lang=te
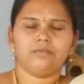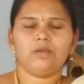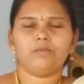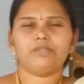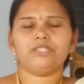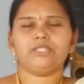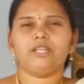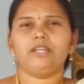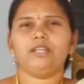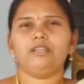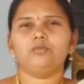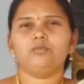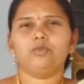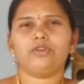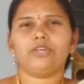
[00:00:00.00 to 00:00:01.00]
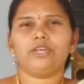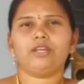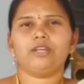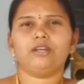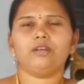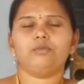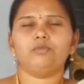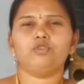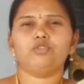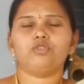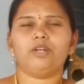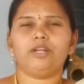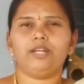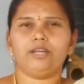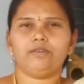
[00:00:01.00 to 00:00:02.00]
నమస్తే అండి ముఖ్యంగా
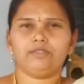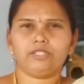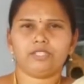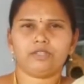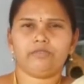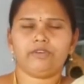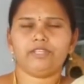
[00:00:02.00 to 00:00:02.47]
మ్యూచువల్ డైవర్స్కి